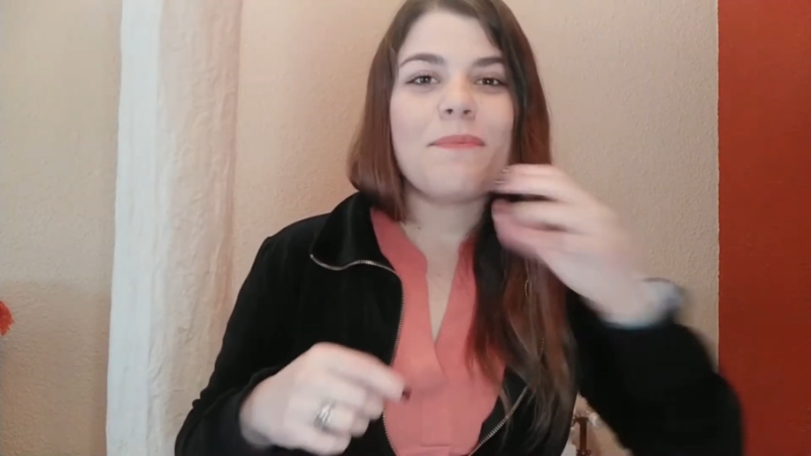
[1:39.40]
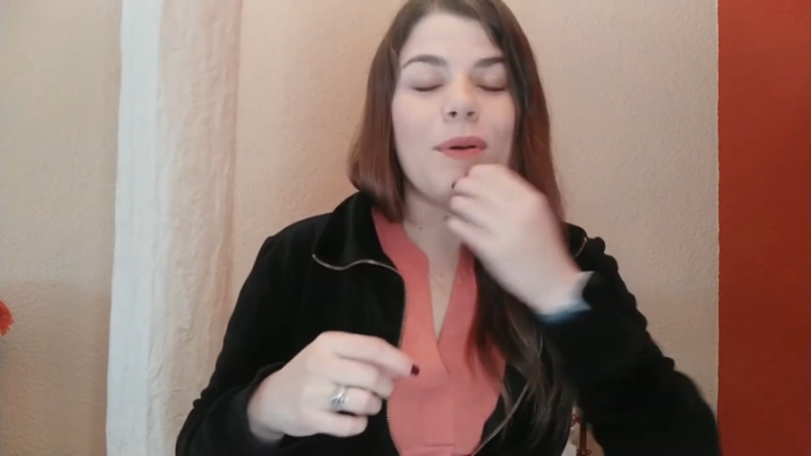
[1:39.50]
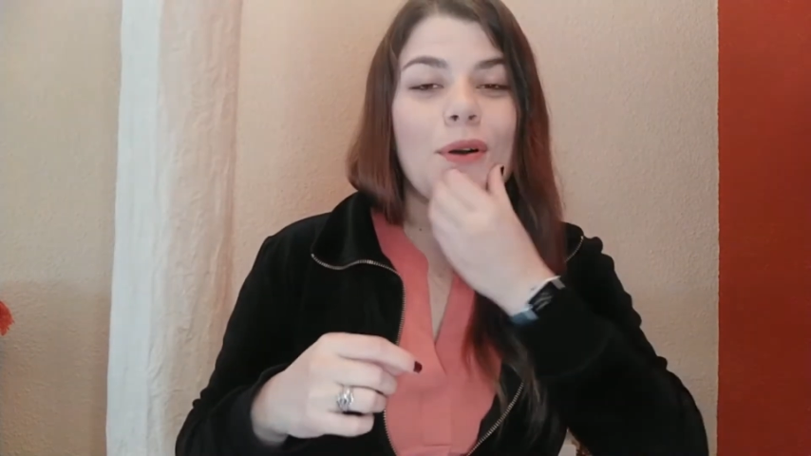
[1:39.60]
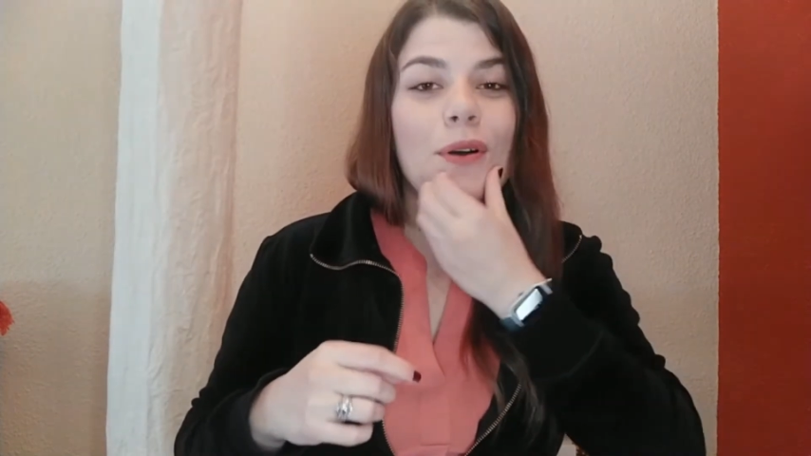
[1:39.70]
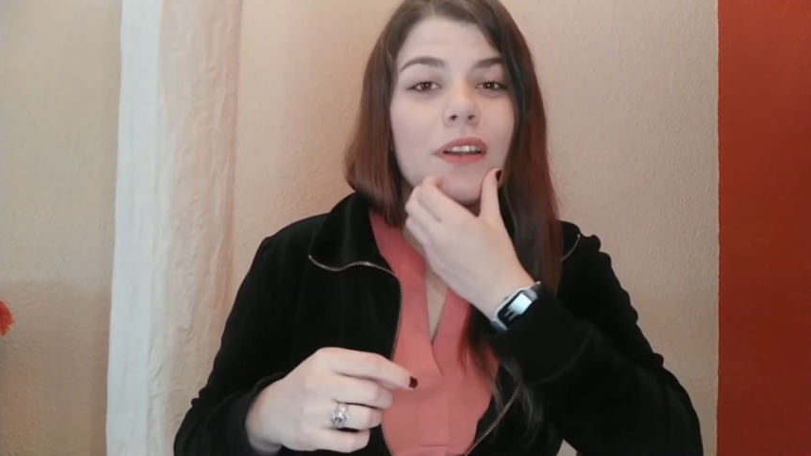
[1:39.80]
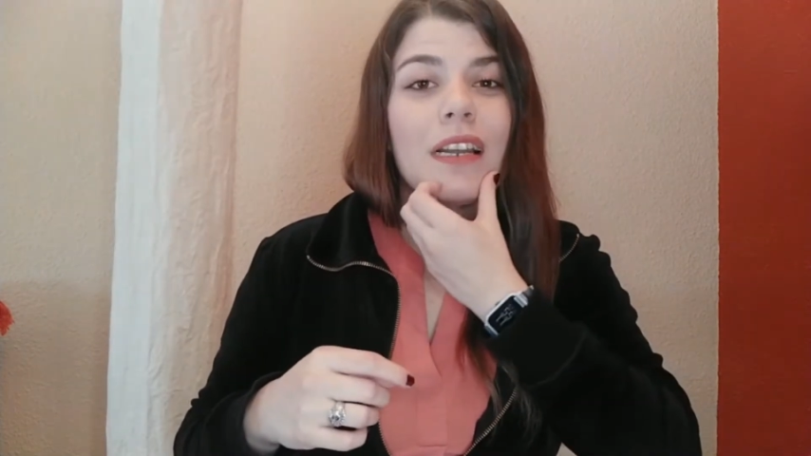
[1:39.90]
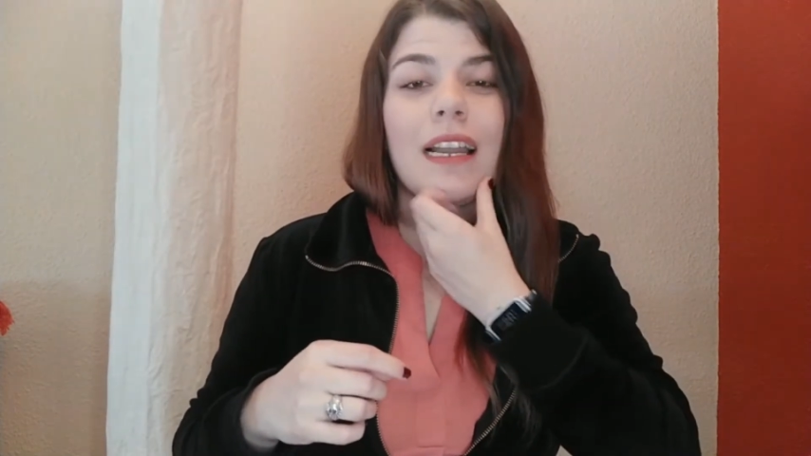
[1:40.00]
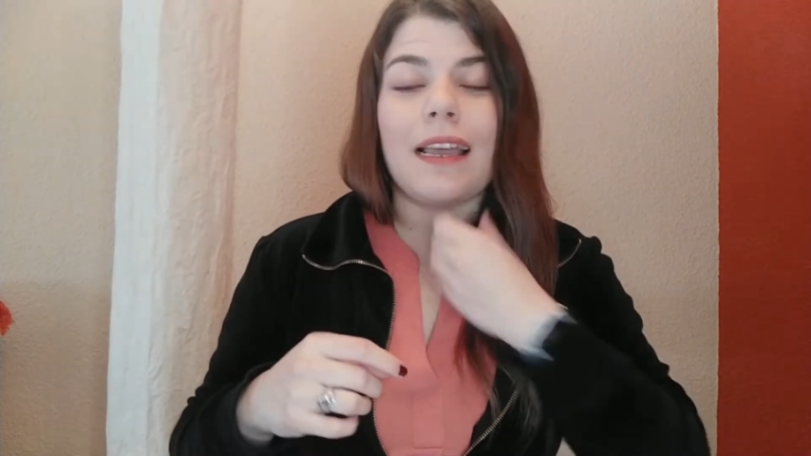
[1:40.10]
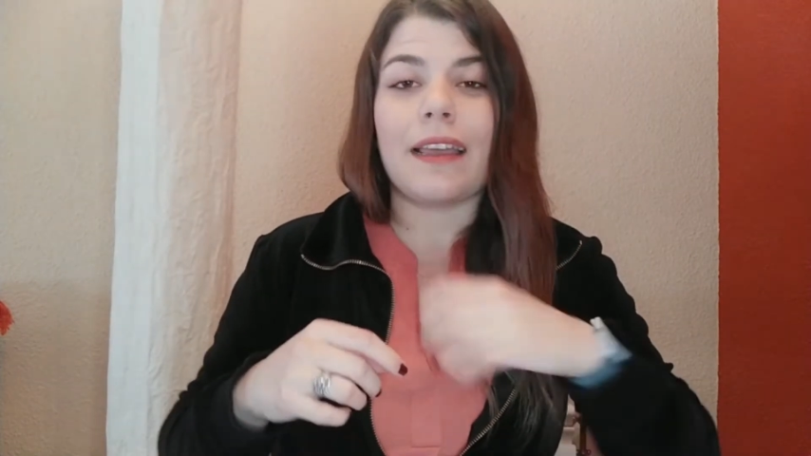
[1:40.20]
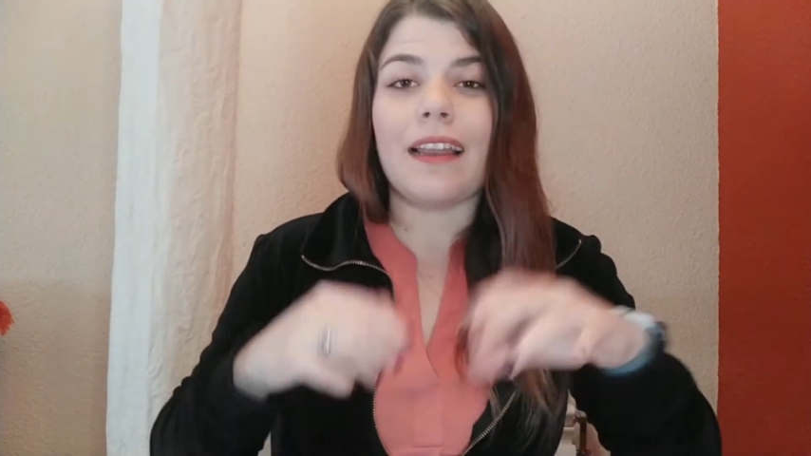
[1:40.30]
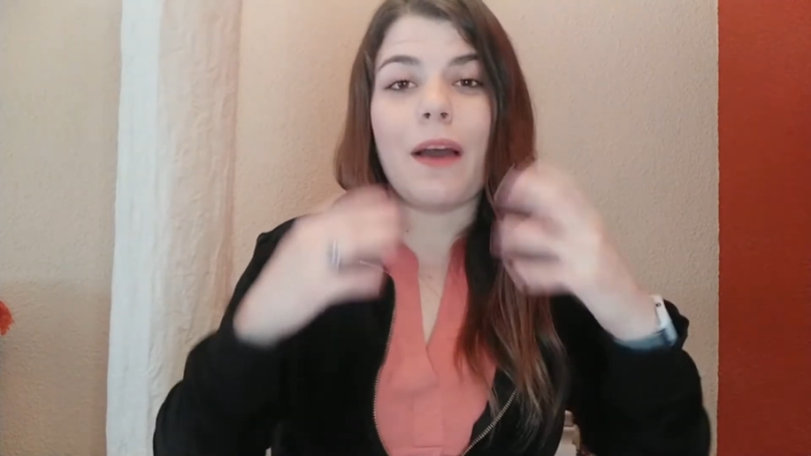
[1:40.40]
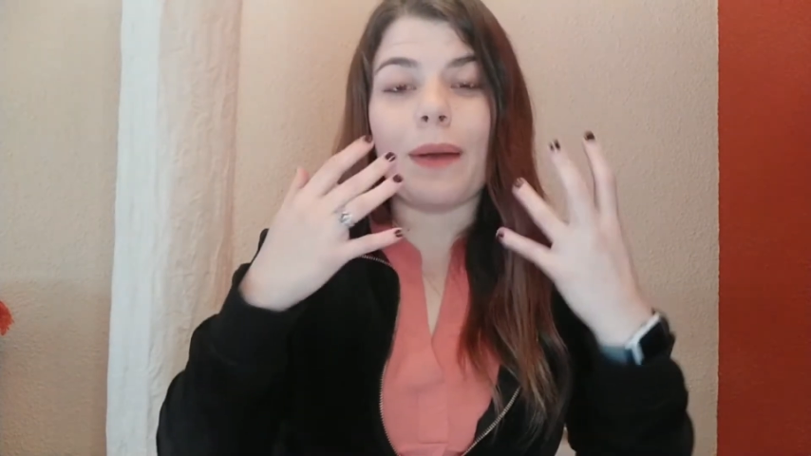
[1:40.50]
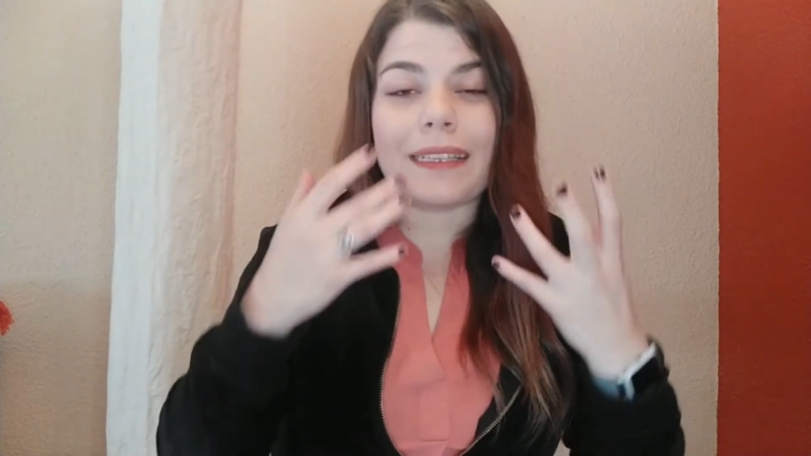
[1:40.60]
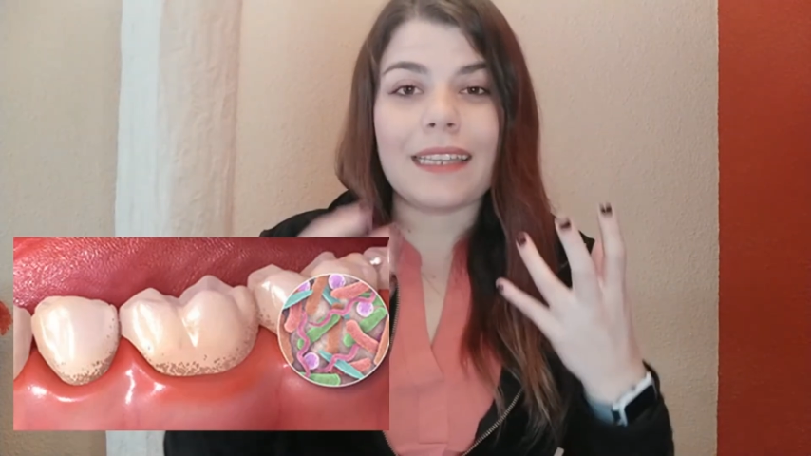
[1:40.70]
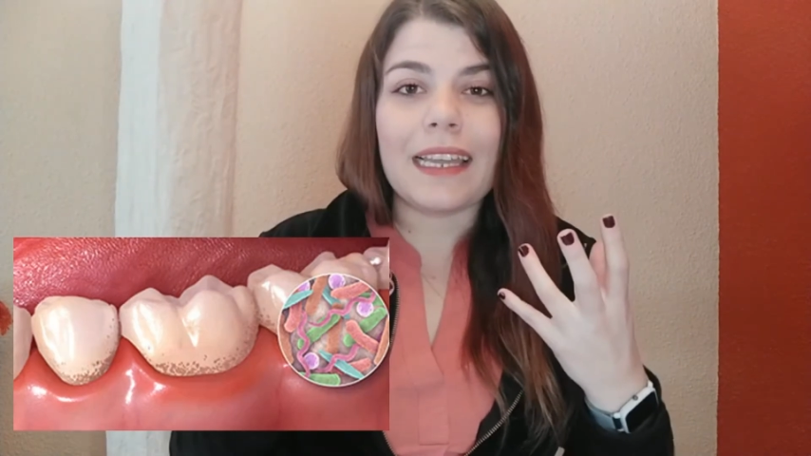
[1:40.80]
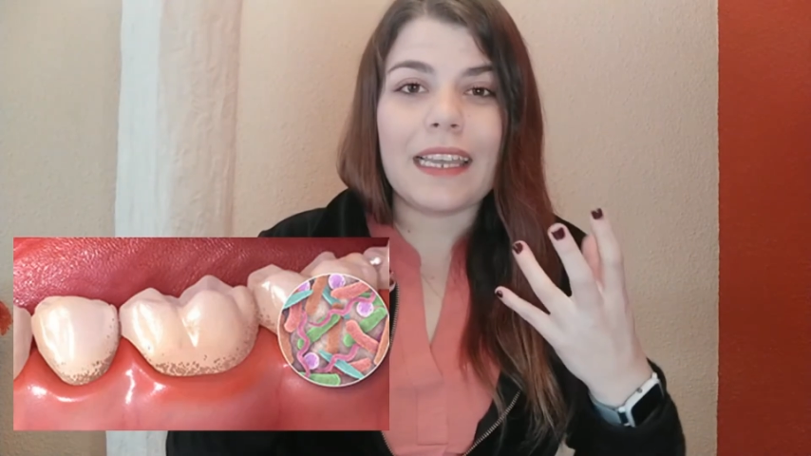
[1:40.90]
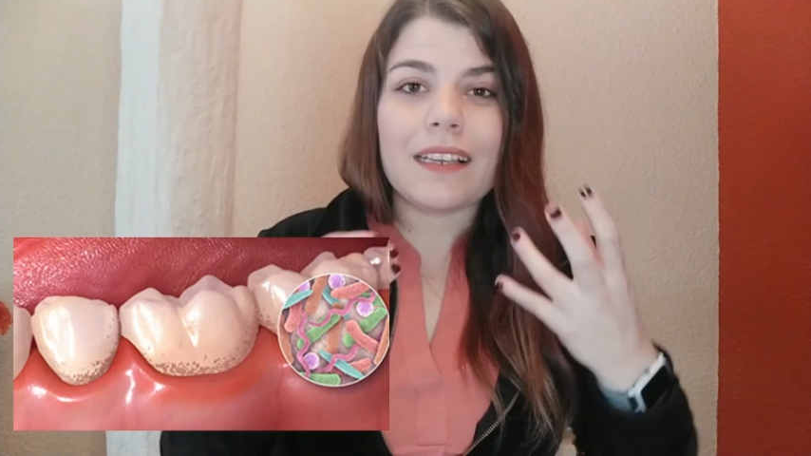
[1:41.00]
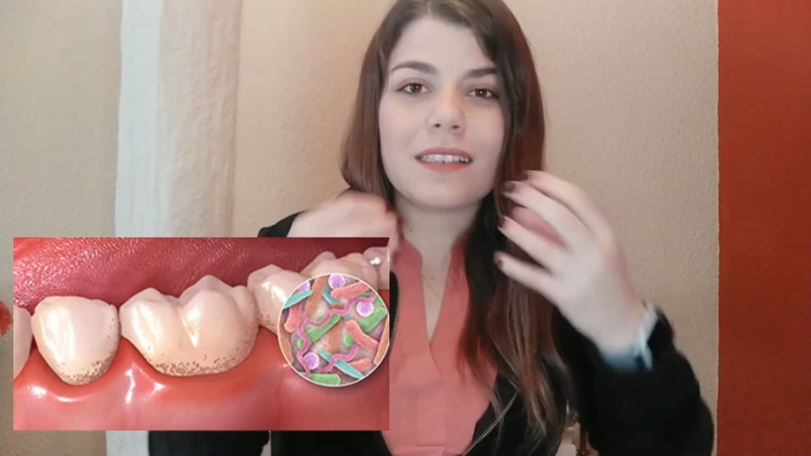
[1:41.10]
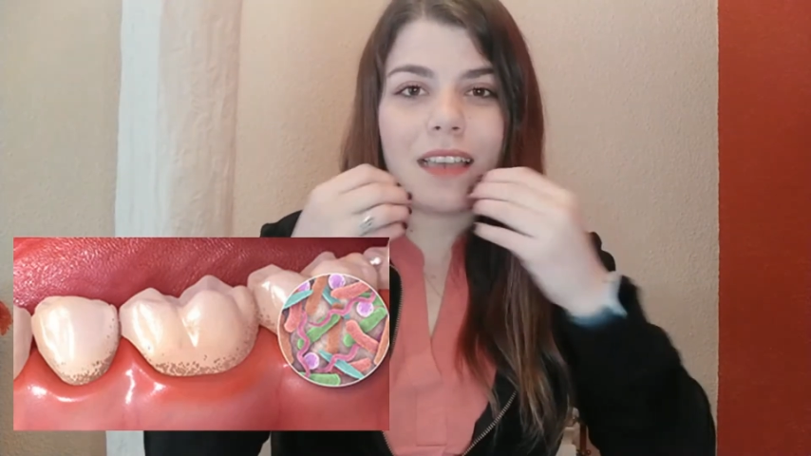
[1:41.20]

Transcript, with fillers: por eh, las bacterias